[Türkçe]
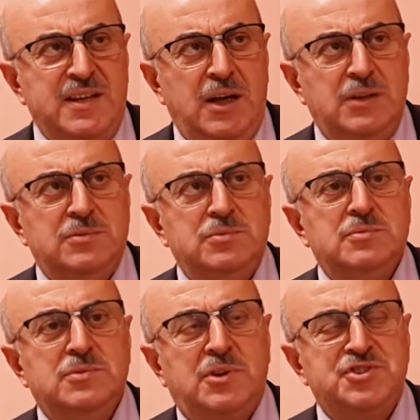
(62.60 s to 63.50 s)
sene
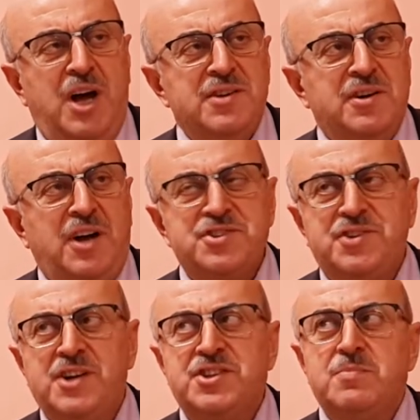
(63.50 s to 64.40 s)

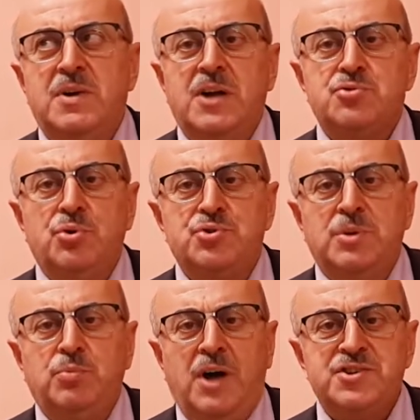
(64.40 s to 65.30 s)
canhıraş tartışmalar
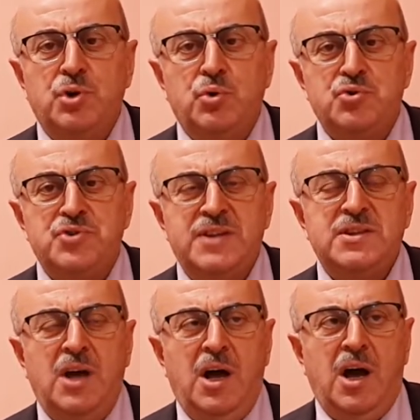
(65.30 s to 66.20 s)
sonucu bu asgari
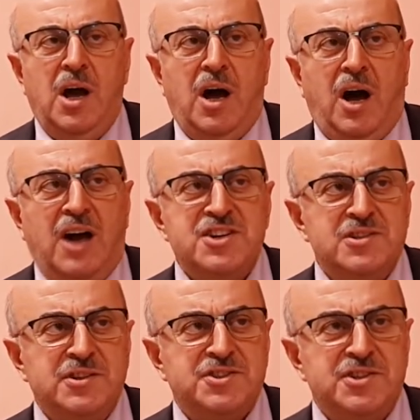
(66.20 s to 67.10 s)
ücret
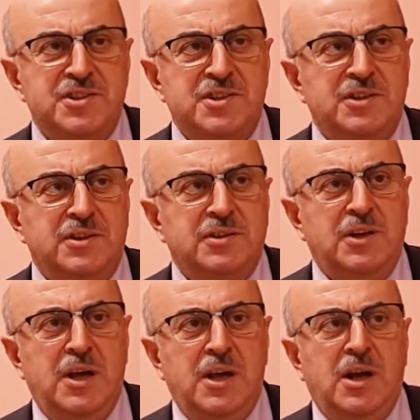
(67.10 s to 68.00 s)
haçlık sınırının
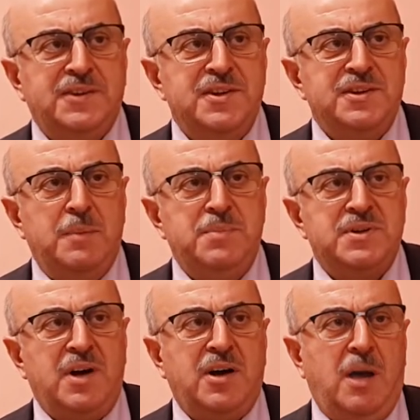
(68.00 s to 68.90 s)
altında
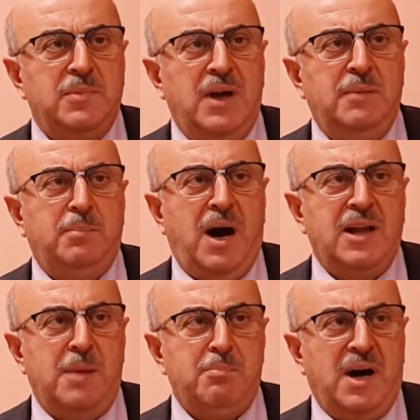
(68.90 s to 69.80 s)
bir rakamla
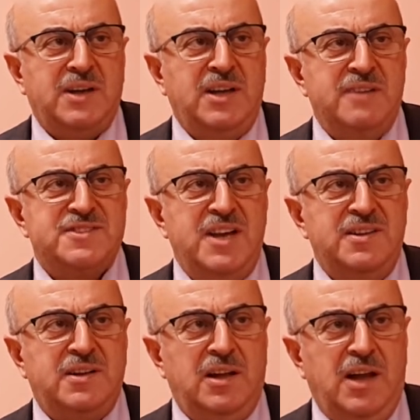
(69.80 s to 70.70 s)
bağlanmakta.
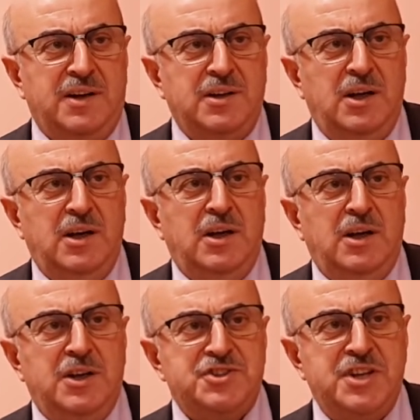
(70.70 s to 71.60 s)
Sendikalar
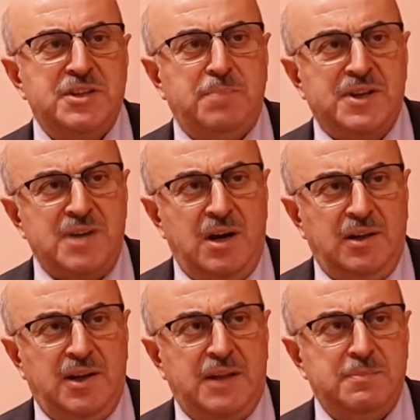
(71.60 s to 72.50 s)
çetin
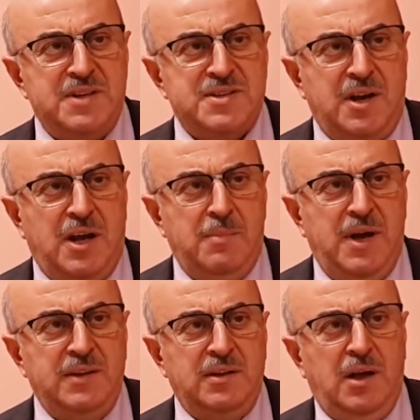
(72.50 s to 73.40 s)
pazarlıklar etmesine
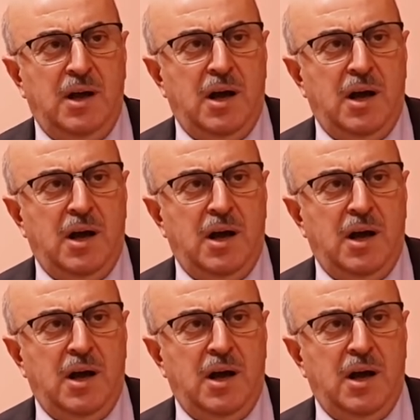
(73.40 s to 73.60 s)
rağmen